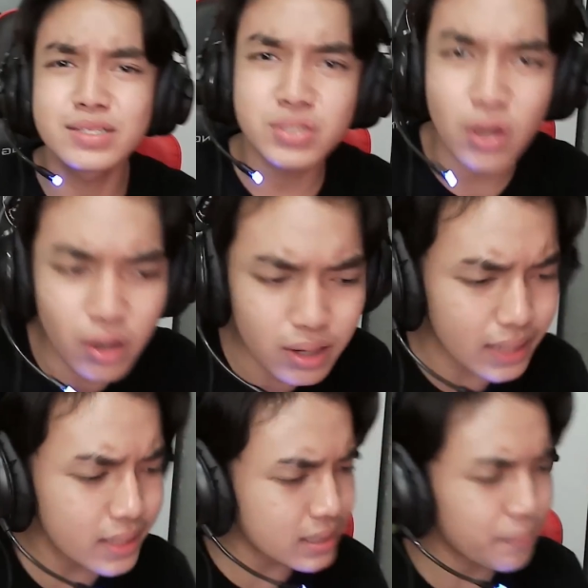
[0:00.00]
cok
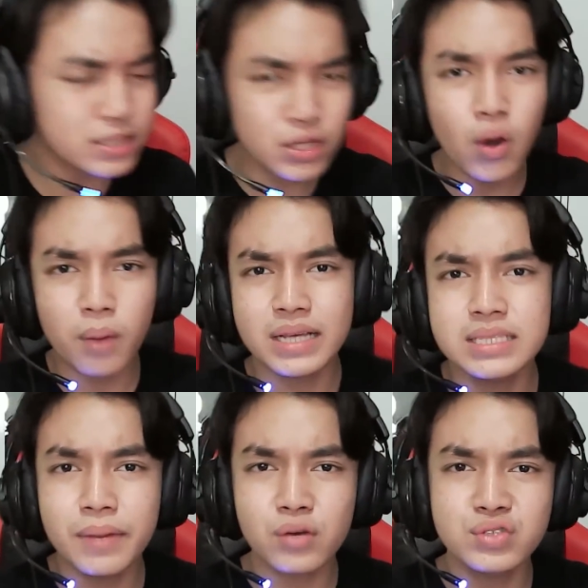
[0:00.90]
ragil sama cowok
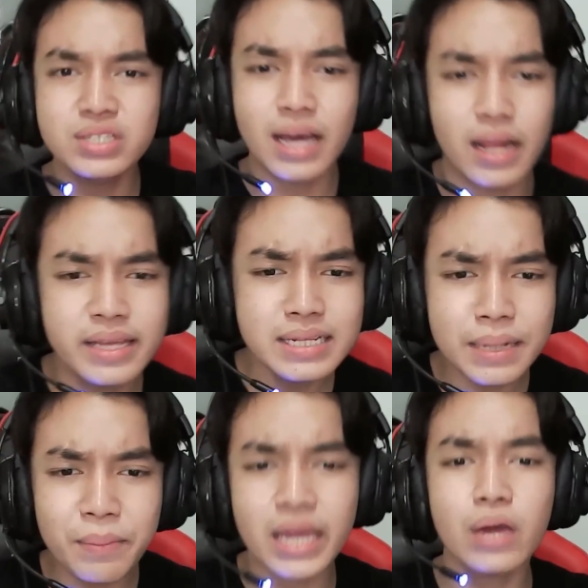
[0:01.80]
masih manusia ini
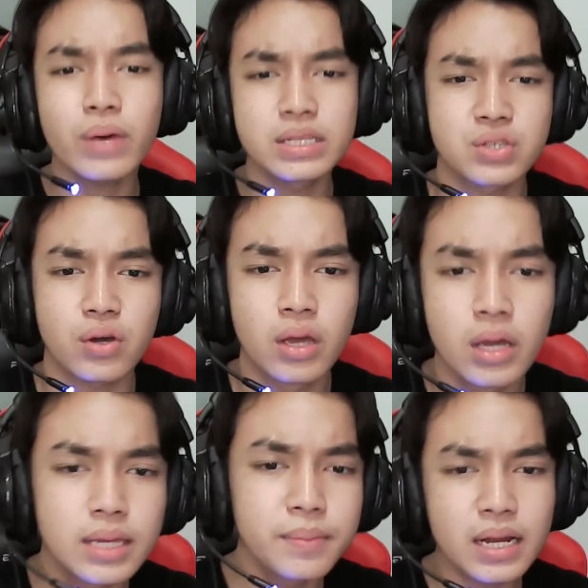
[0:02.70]
sama hewan cok
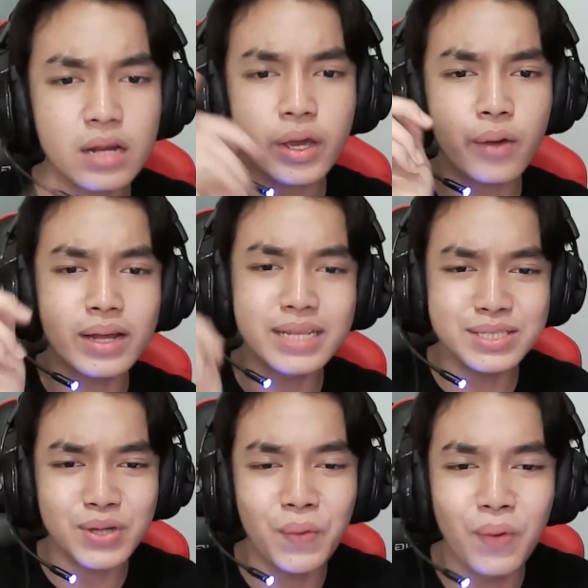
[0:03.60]
gimana kalau
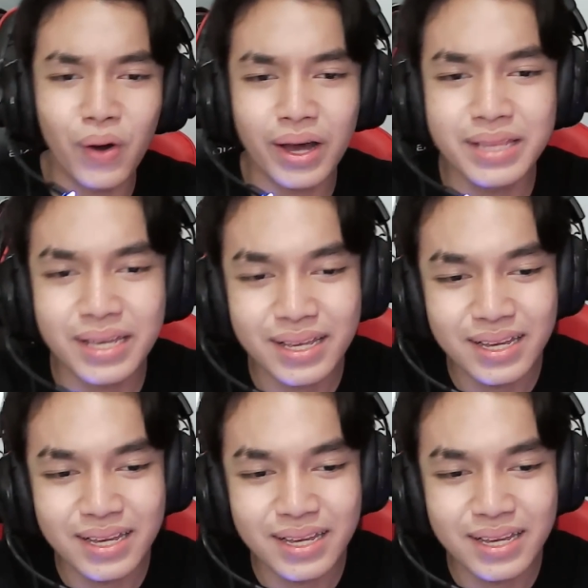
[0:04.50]
hewannya cowok anjing